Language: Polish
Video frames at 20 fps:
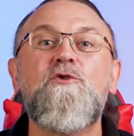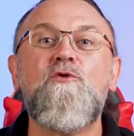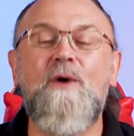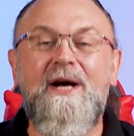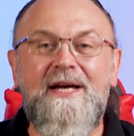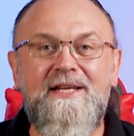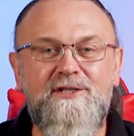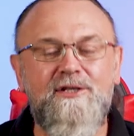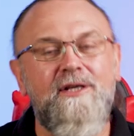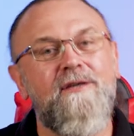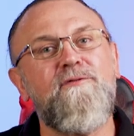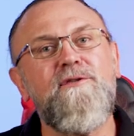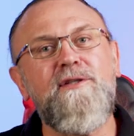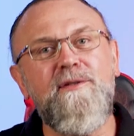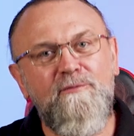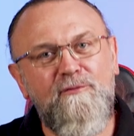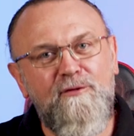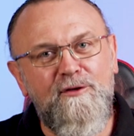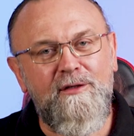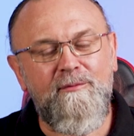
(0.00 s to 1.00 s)
Słuchajcie, w
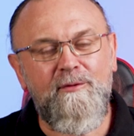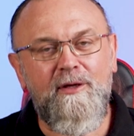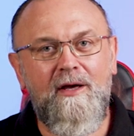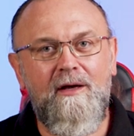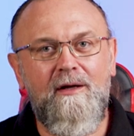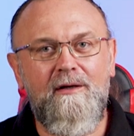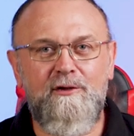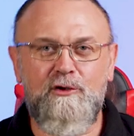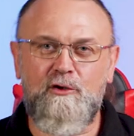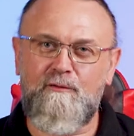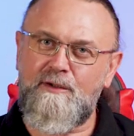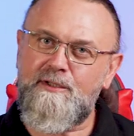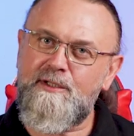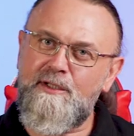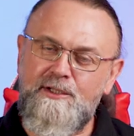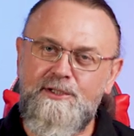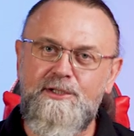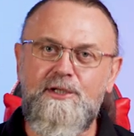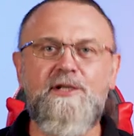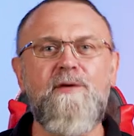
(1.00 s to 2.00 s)
tym filmie
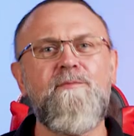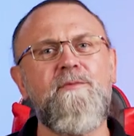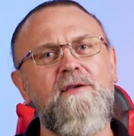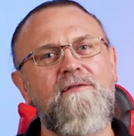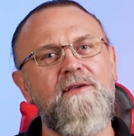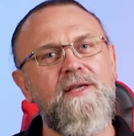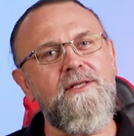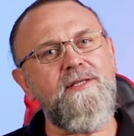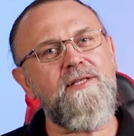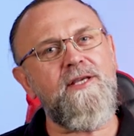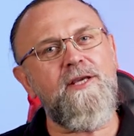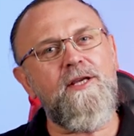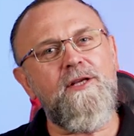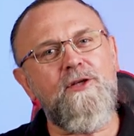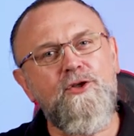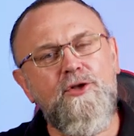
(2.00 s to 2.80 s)
dowiedzieliście się mniej więcej,